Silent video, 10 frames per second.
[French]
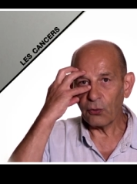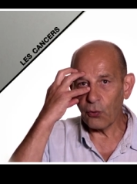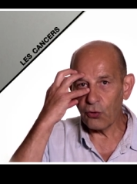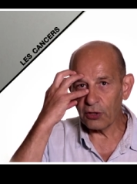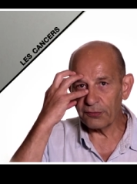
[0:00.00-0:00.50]

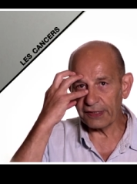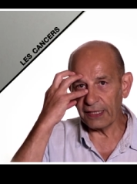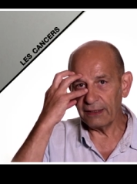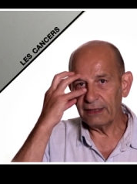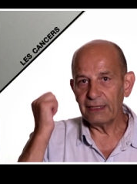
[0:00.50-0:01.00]
gros comme
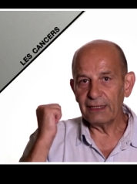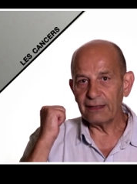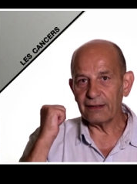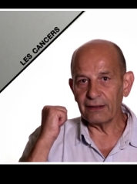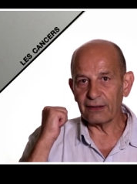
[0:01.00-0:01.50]
ça,
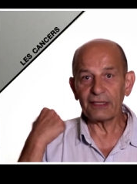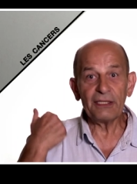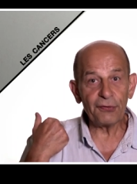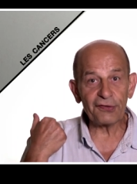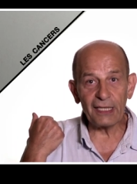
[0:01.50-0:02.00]
euh,
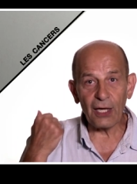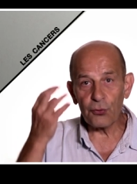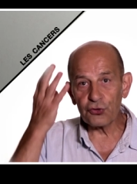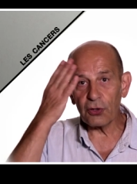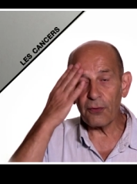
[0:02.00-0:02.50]
quand ils faisaient la
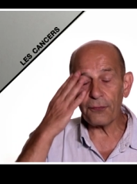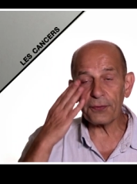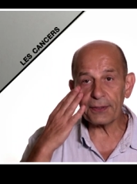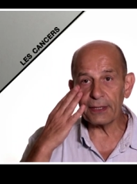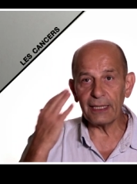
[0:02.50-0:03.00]
rougeole,
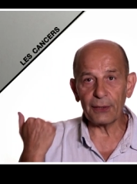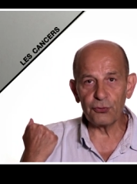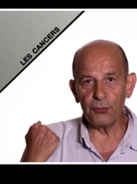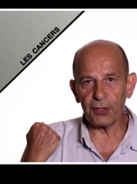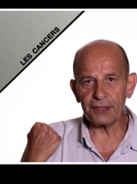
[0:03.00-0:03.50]
la
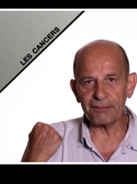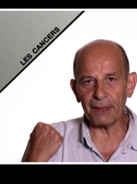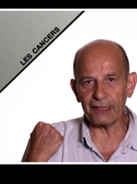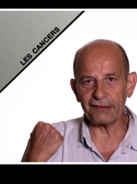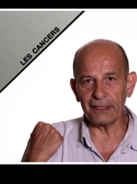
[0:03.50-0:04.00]
tumeur
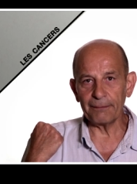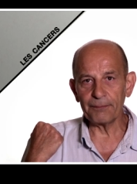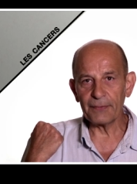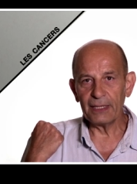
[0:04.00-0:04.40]
disparaissait